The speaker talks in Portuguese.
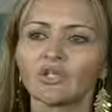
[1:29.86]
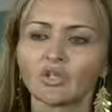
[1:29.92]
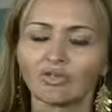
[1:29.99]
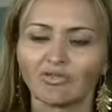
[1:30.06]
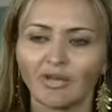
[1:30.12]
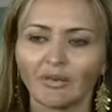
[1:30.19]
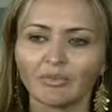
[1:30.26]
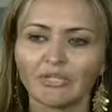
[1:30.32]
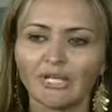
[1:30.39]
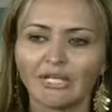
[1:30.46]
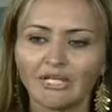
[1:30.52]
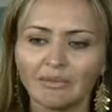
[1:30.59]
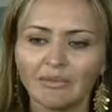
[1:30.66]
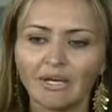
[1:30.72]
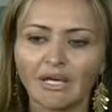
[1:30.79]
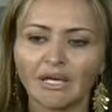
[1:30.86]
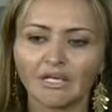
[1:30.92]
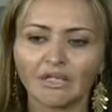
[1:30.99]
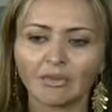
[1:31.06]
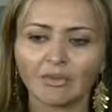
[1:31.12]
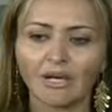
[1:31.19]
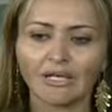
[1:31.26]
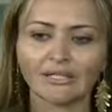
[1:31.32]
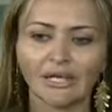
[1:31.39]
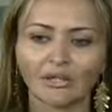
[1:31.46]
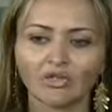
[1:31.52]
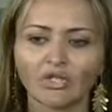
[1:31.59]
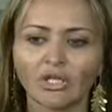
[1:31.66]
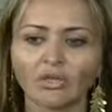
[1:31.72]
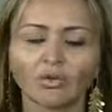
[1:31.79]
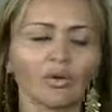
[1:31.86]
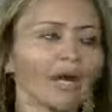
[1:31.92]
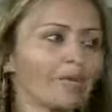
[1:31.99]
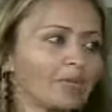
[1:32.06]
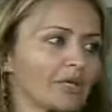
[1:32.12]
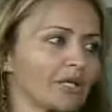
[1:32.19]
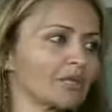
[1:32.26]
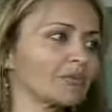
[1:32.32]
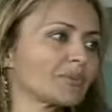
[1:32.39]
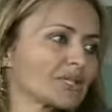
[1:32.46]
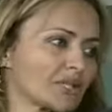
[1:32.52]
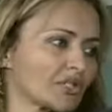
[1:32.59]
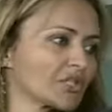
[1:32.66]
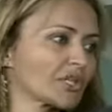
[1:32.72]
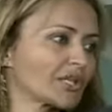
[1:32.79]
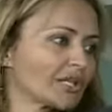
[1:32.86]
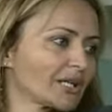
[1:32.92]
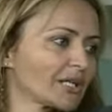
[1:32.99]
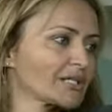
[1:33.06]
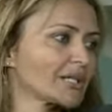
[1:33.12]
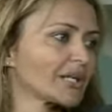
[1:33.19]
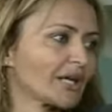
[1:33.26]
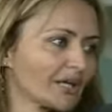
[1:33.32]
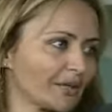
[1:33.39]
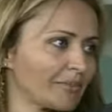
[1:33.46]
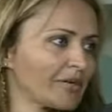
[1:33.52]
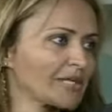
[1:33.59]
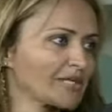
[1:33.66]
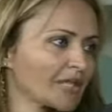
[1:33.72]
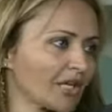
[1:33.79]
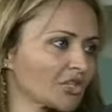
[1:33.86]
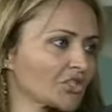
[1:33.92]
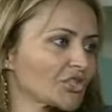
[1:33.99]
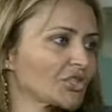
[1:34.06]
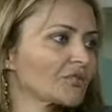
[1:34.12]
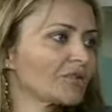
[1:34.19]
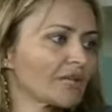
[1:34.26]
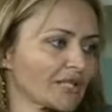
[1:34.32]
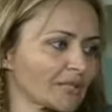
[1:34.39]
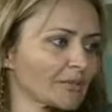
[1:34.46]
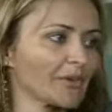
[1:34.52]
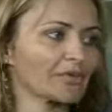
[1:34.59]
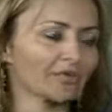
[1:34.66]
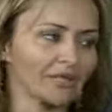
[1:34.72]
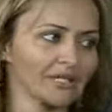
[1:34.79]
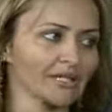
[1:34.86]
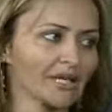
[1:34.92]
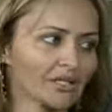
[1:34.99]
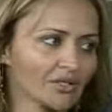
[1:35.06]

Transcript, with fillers: Resolvemos ali mesmo, na sala do diretor, abrir uma sindicância na Câmara Legislativa a respeito desse